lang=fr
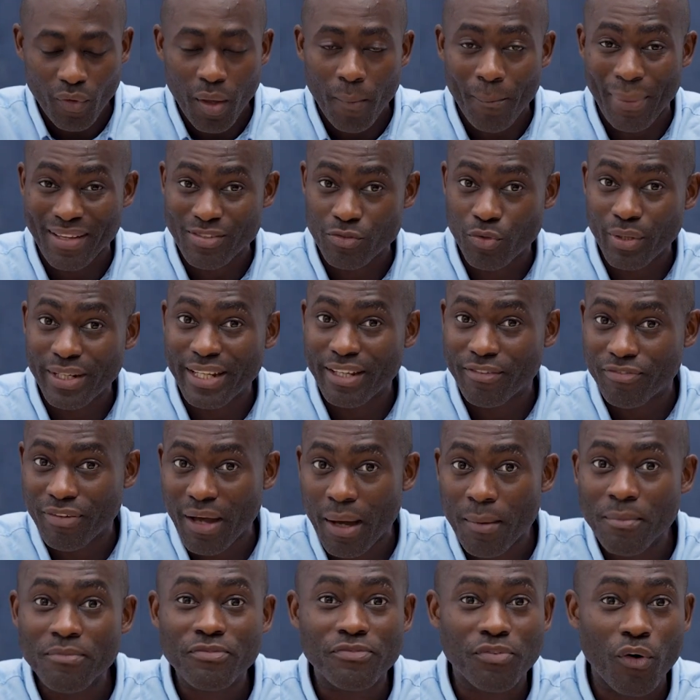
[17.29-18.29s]
parce que les
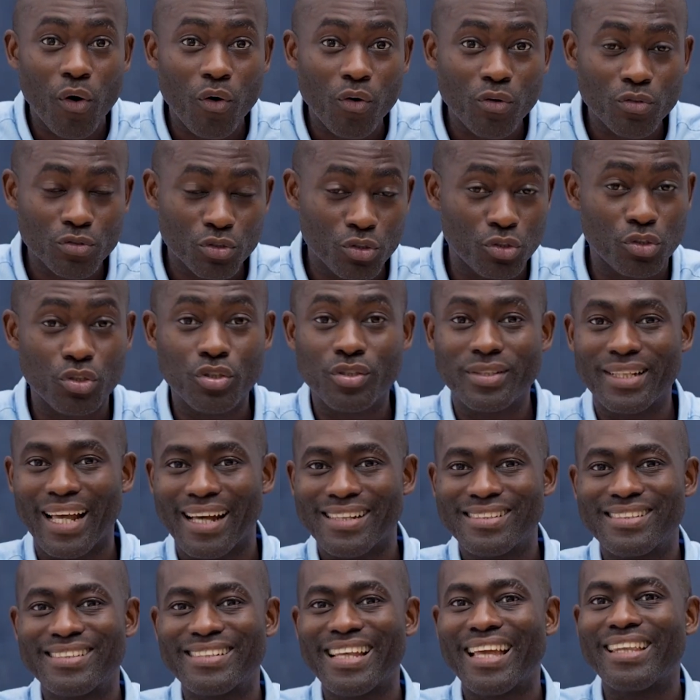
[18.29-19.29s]
femmes font jusqu'à
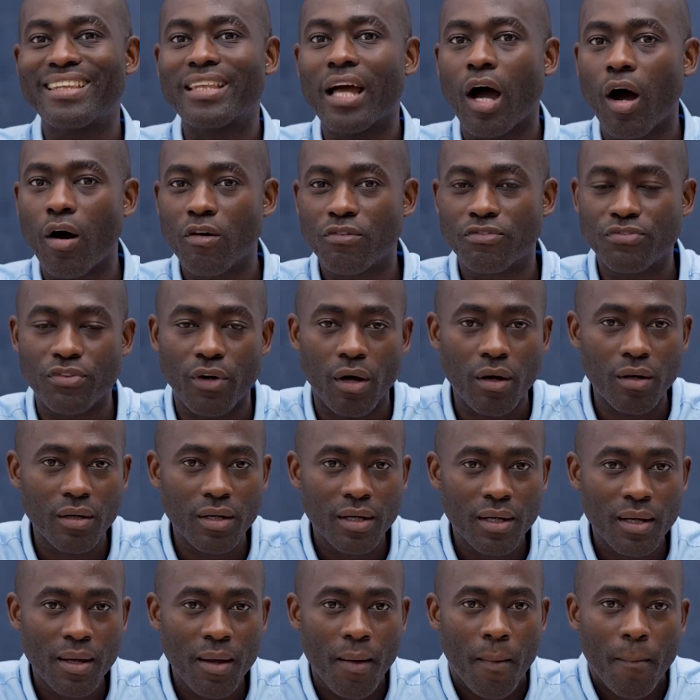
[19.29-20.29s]
7 enfants
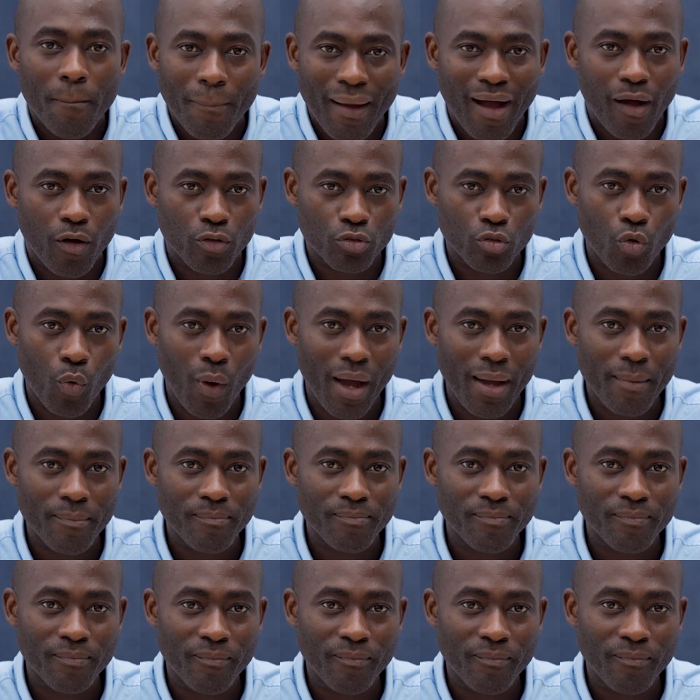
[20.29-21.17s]
par endroit